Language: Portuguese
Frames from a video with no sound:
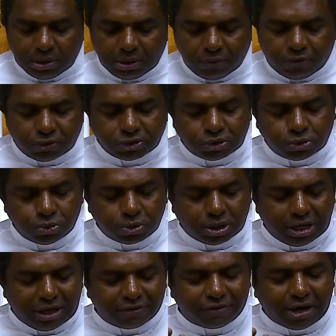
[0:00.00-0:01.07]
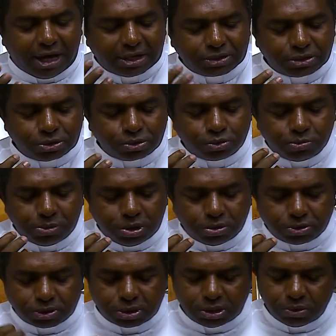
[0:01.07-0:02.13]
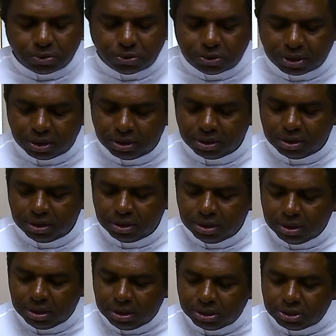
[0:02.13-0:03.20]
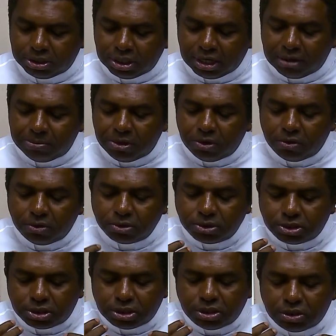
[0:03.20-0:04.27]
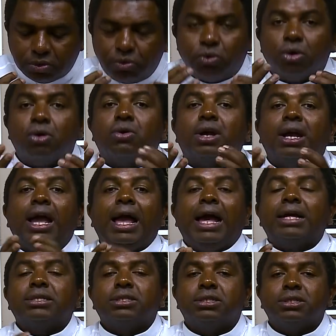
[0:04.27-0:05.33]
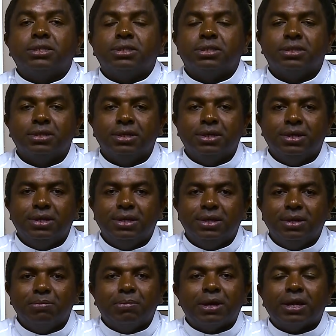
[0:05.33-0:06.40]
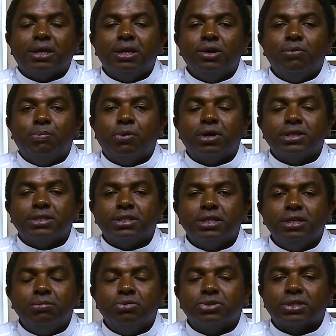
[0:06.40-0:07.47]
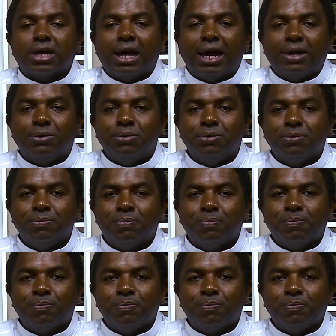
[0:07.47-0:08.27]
foste tu que levastes o meu Senhor. Diga-me onde o colocastes, para que eu possa ir buscá-lo.